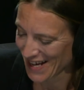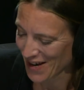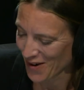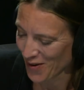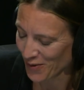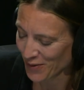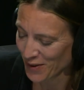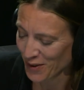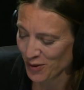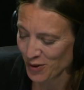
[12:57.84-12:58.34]

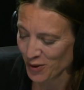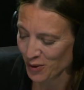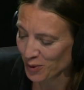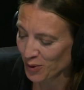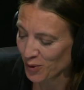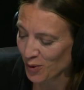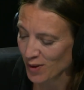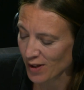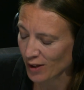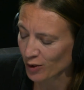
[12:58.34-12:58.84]
On vit aujourd'hui
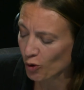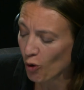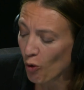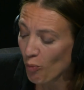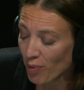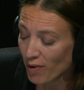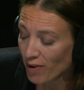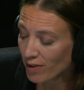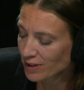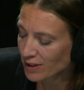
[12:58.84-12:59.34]
dans un
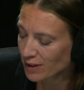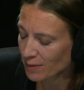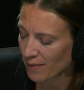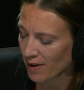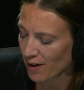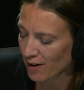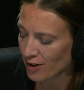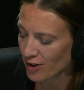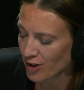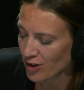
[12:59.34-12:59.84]
trop-plein
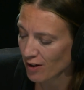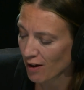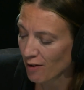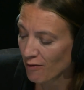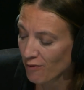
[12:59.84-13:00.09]
d'images, un